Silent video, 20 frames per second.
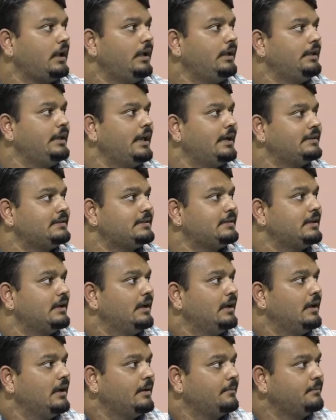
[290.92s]
यस yes,
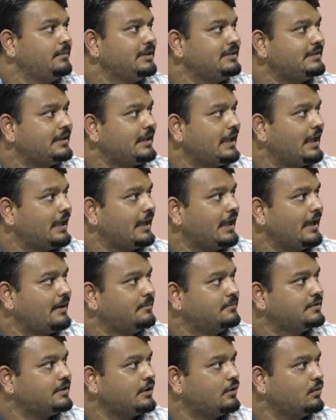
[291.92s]
बीसीके के
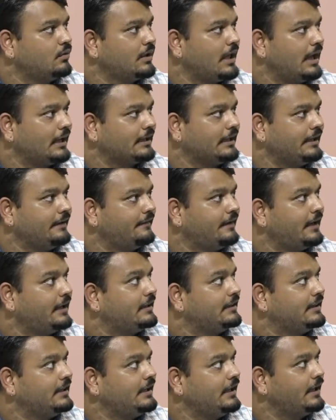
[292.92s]
एमसीक्यू क्या किए हुए
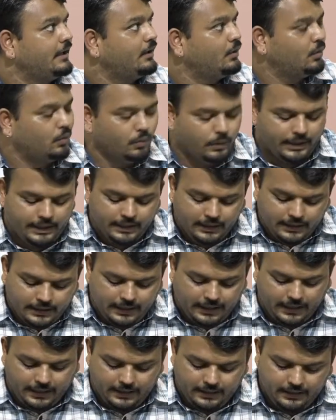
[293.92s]
हैं दिए हुए
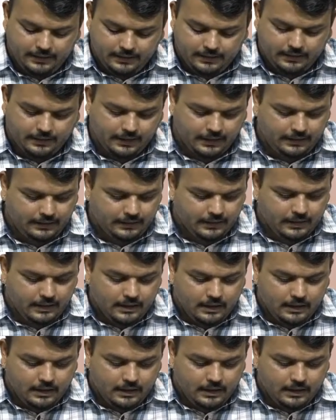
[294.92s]
हैं राइट